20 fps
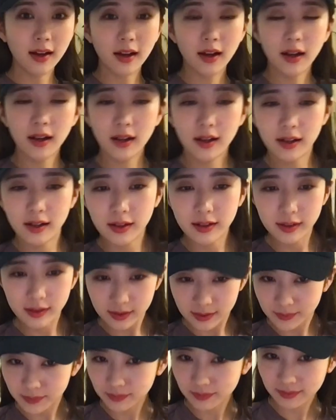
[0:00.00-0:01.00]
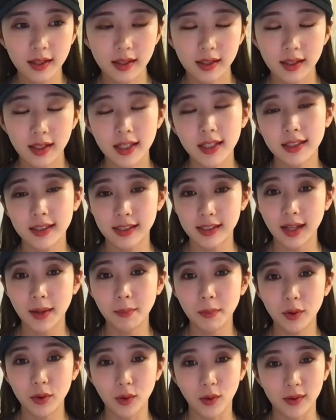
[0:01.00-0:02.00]
아,
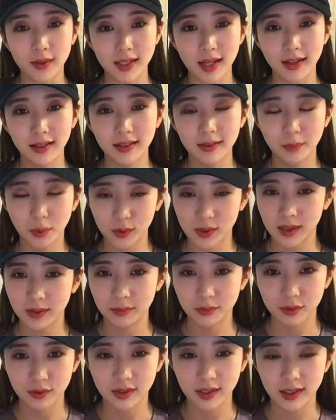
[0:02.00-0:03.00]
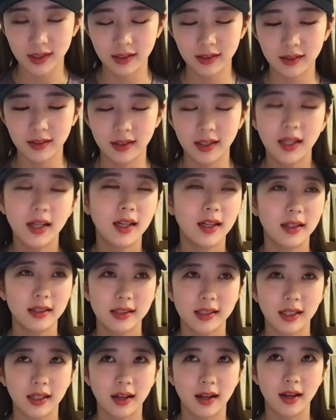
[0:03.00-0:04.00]
지난번 영상을 보신 분들은
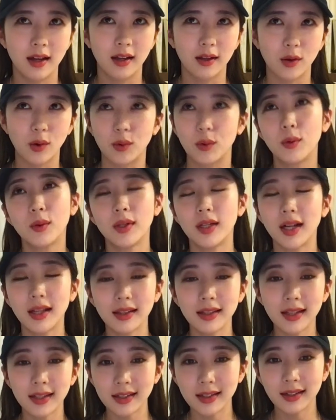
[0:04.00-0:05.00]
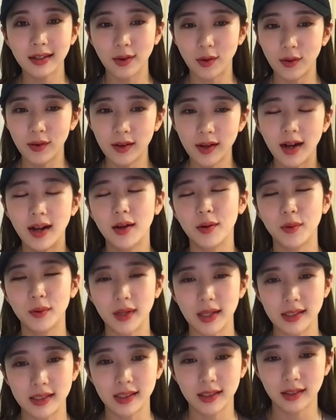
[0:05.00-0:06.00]
제가 결혼을 한다는 걸 알고
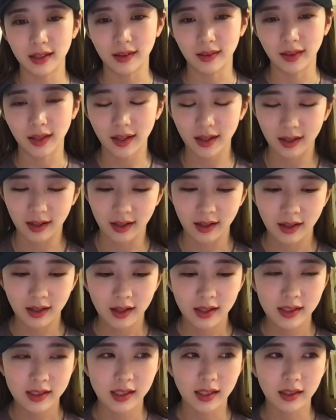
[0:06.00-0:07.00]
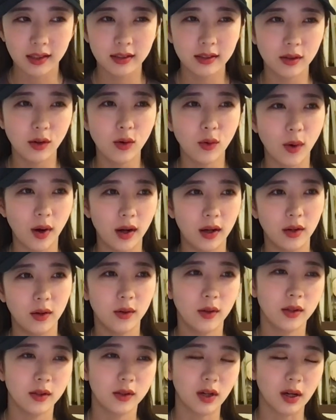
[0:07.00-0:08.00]
계실 텐데 이제 그거
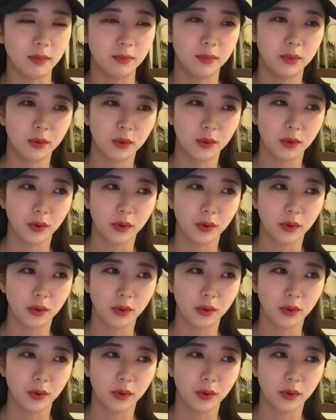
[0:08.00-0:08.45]
관련해서 앞으로